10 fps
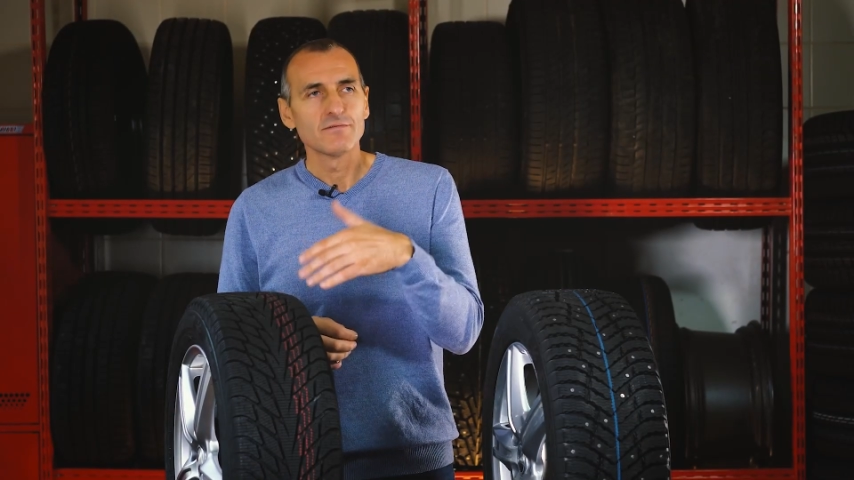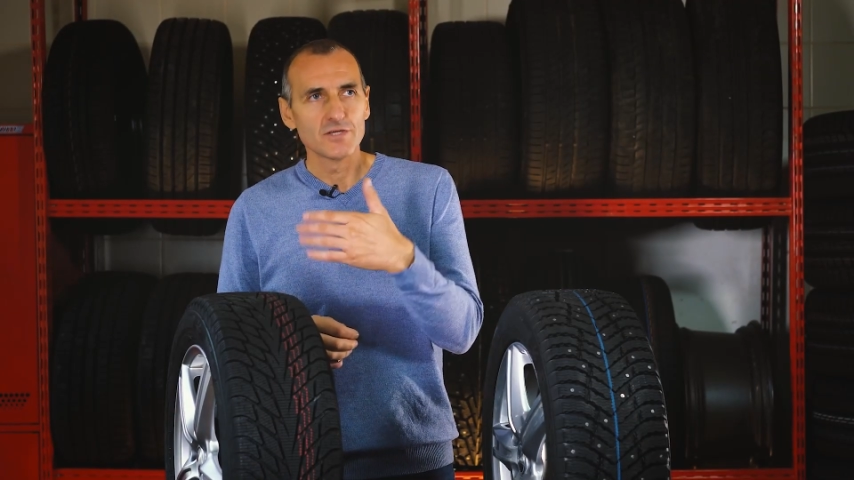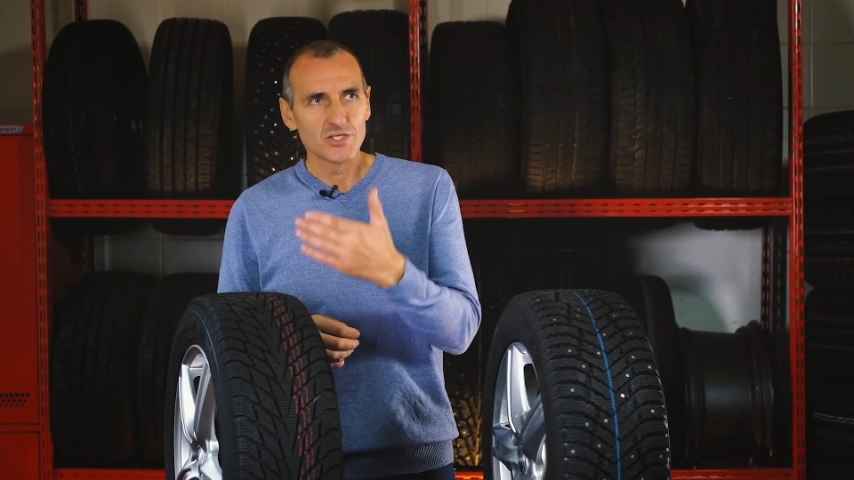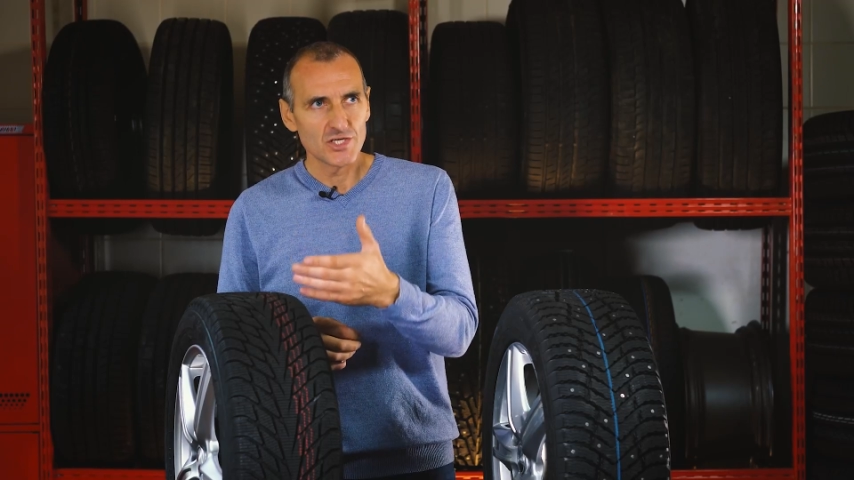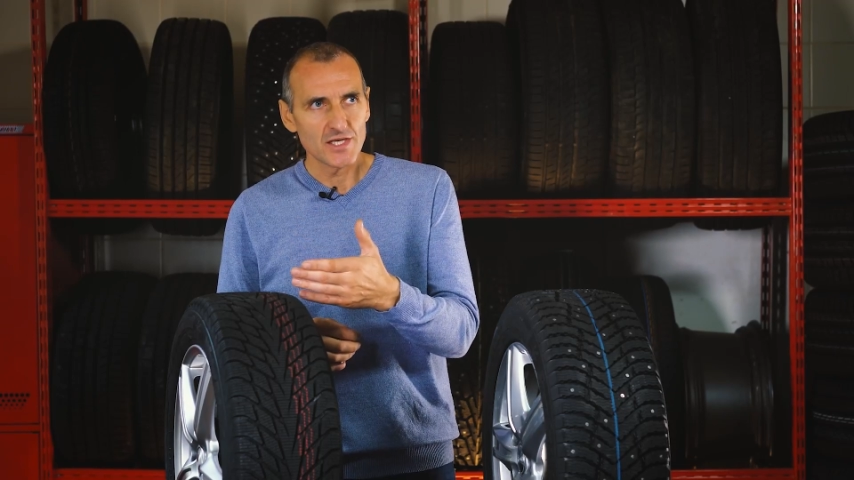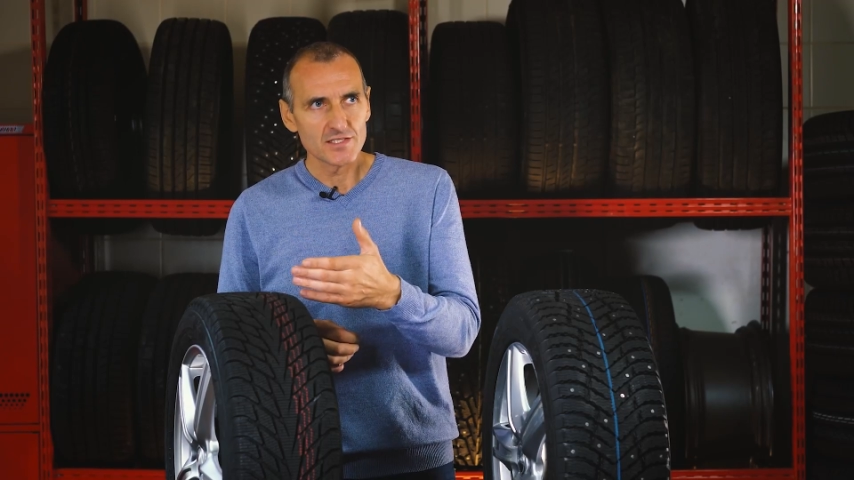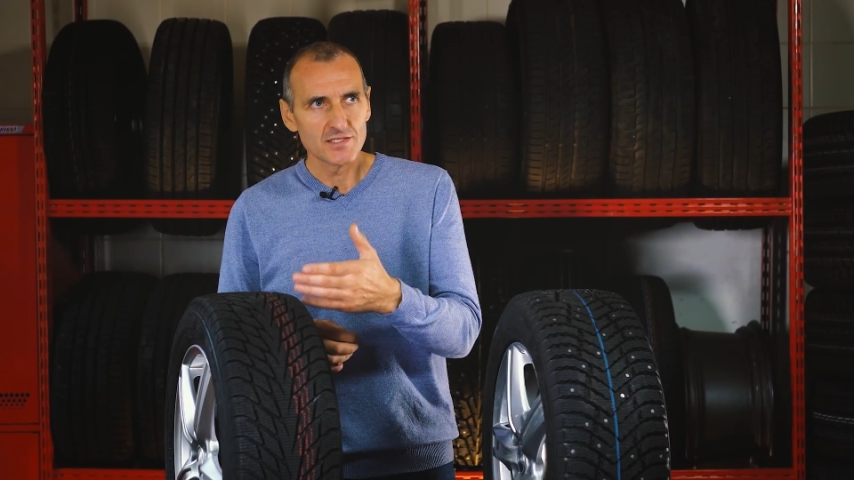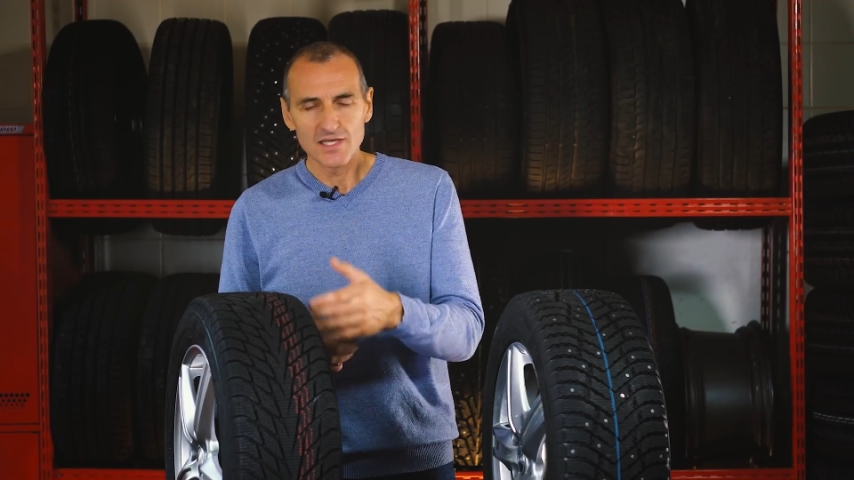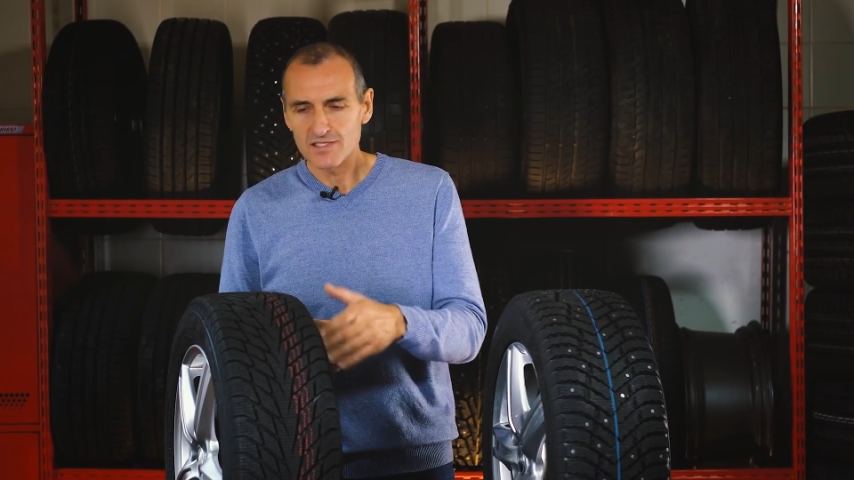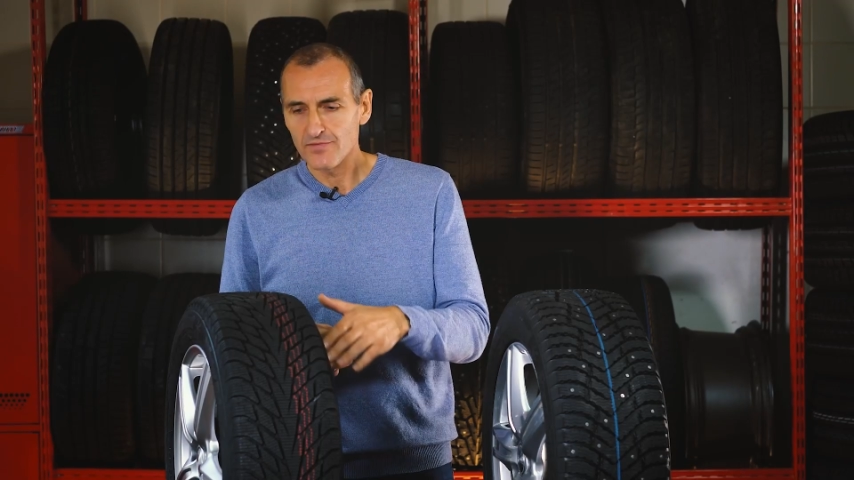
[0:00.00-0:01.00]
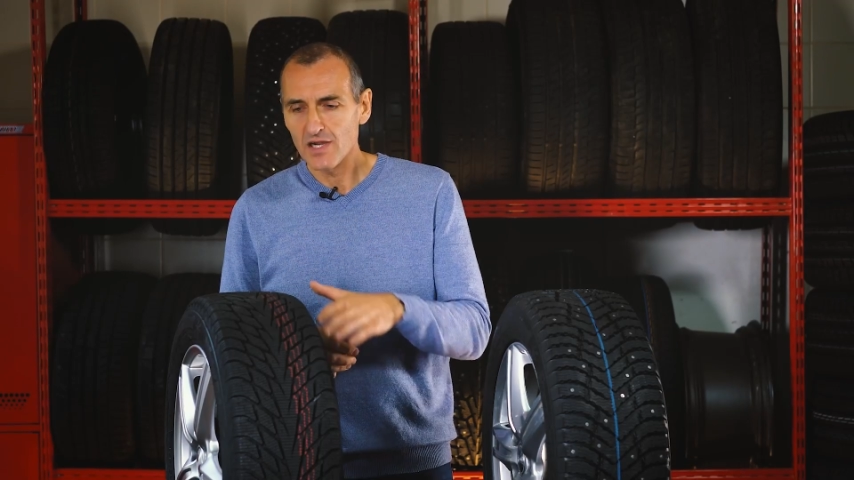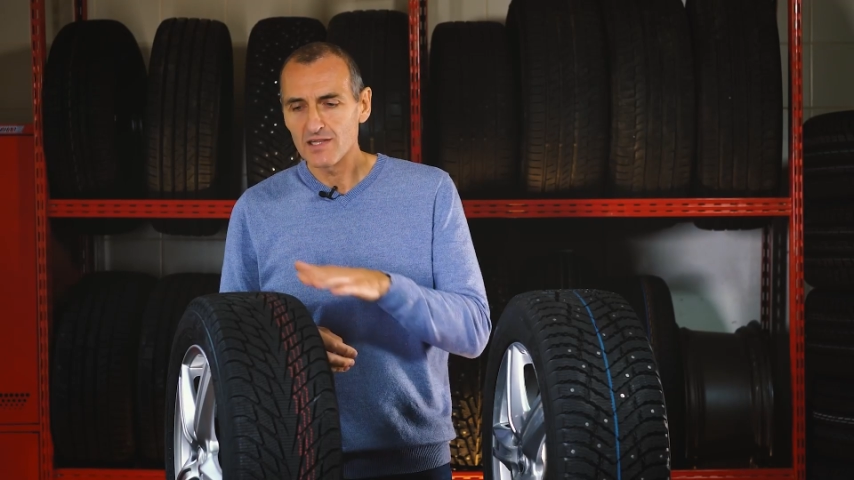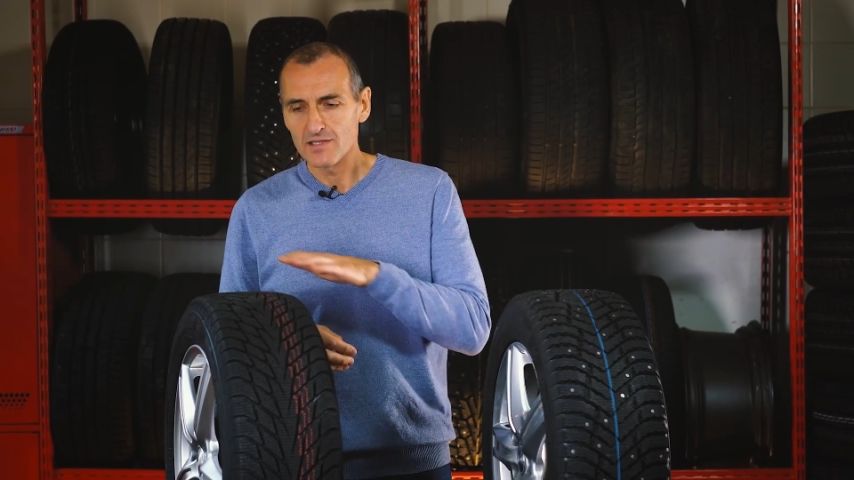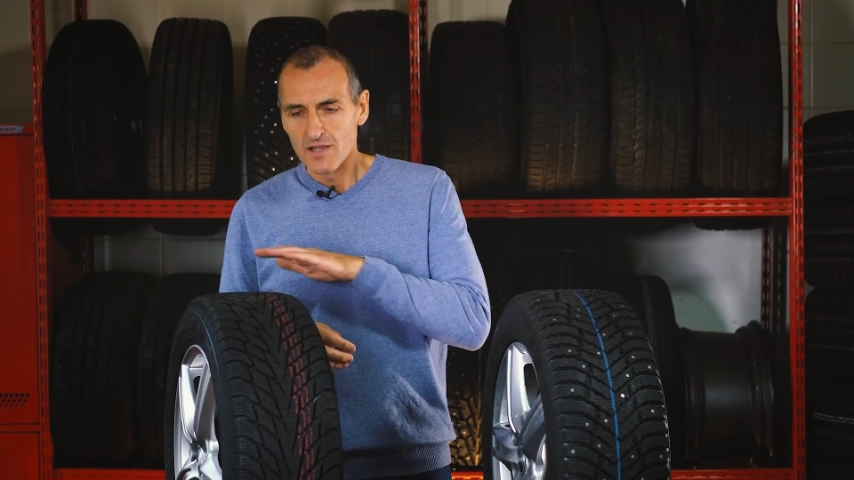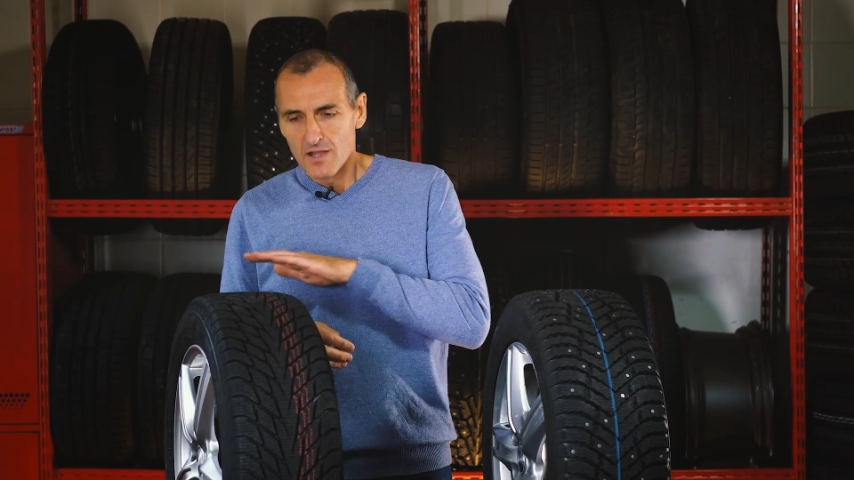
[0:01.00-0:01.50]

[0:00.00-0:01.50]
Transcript: выезжаете на асфальт,